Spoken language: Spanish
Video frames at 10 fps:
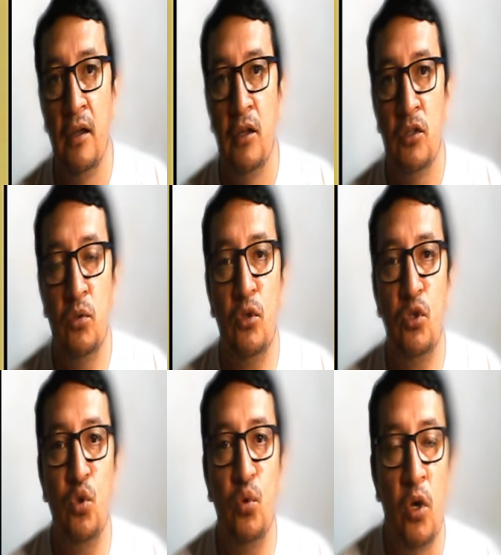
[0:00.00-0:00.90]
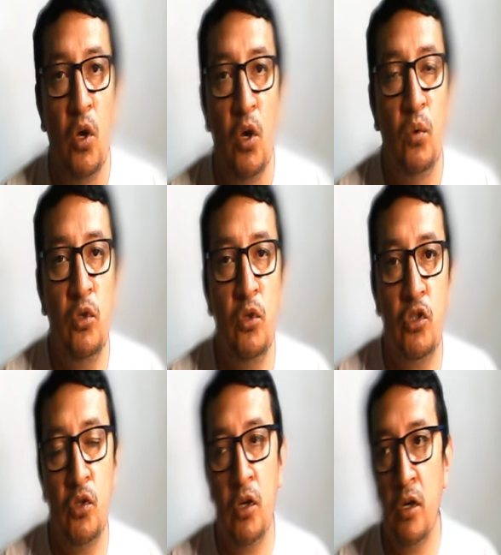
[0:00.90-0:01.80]
Son unos,
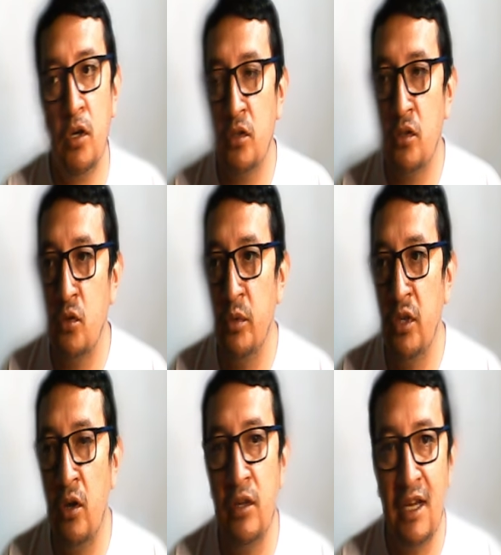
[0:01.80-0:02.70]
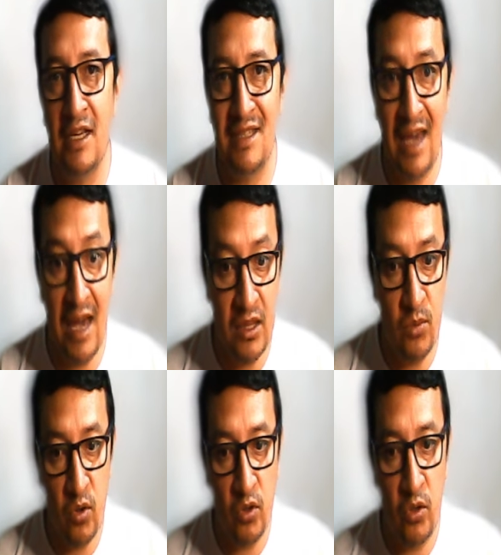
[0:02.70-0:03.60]
unos eh, subidones de
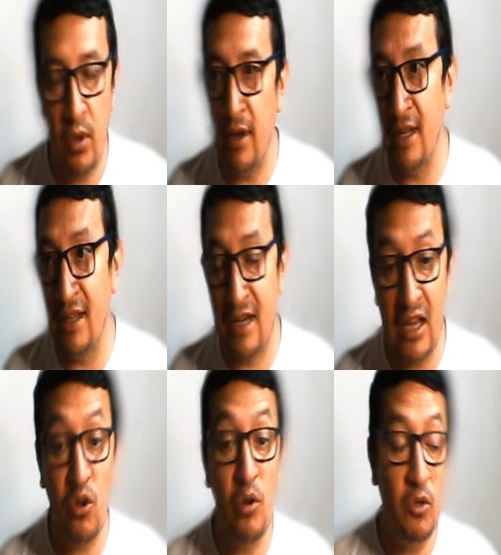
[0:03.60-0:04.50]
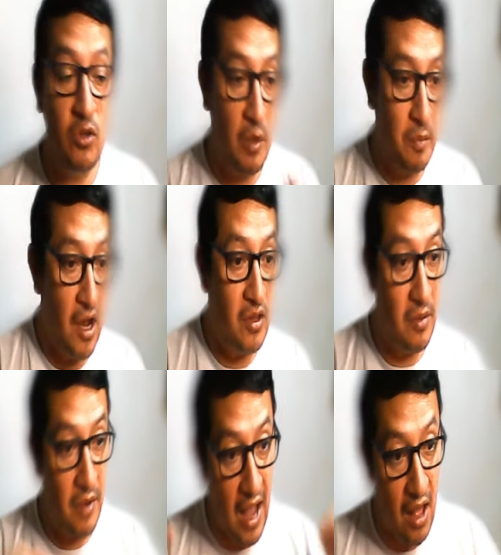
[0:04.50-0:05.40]
ánimo. Cuando vuelve la energía, todo el mundo aplaude,
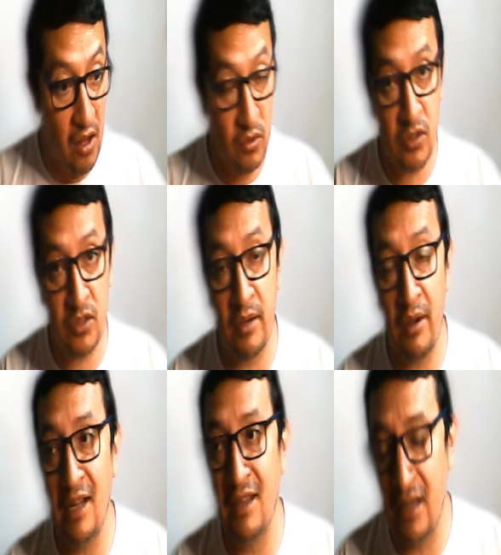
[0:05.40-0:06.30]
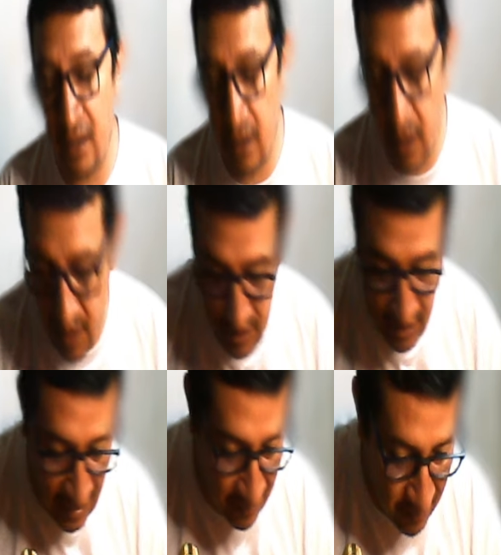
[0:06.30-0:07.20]
bravo. Cuando se va la energía, ay,
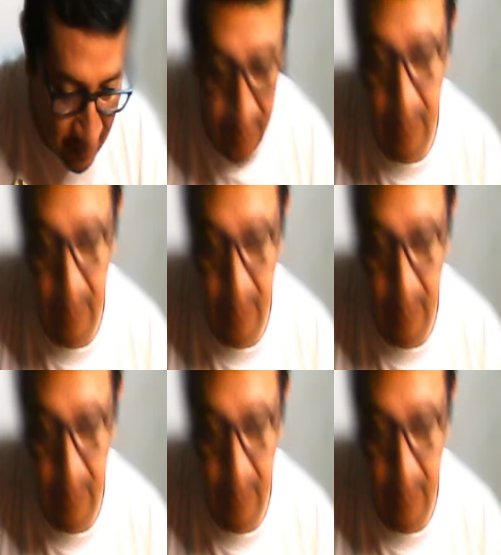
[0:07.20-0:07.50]
qué mm, mm,